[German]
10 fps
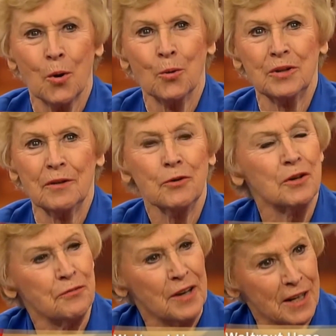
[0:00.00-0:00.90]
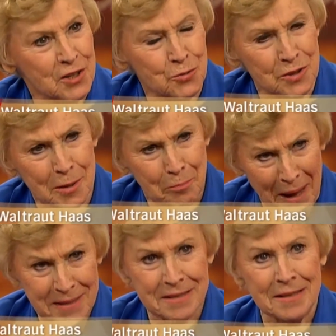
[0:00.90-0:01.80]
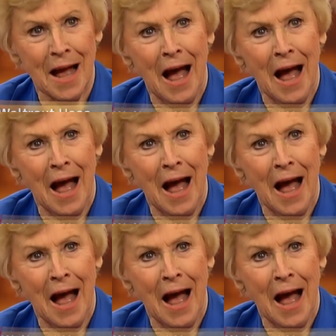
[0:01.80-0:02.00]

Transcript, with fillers: und der würde vielleicht zu dir passen.